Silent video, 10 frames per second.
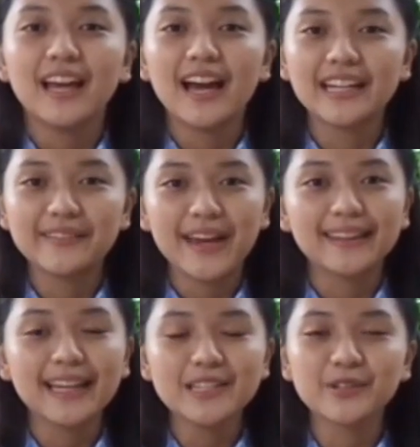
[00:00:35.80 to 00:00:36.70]

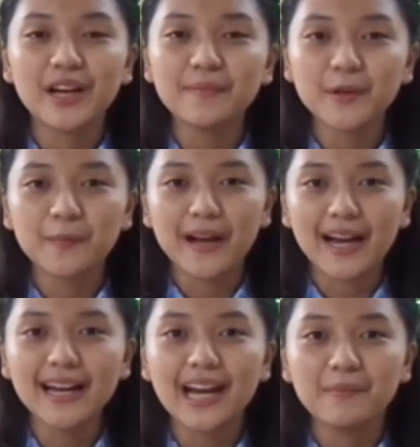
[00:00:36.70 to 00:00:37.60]
Adiwiyata juga
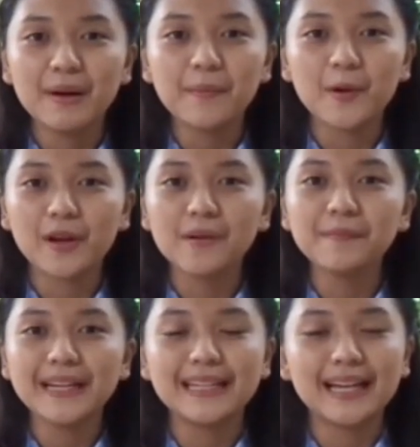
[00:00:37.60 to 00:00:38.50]
merupakan nama program
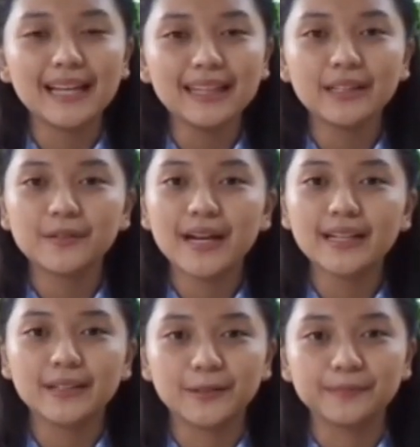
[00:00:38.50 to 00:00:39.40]
pendidikan lingkungan
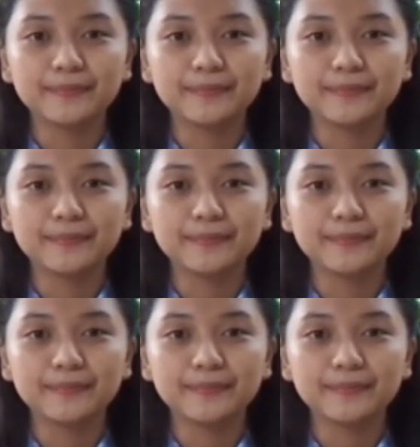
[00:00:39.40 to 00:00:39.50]
hidup.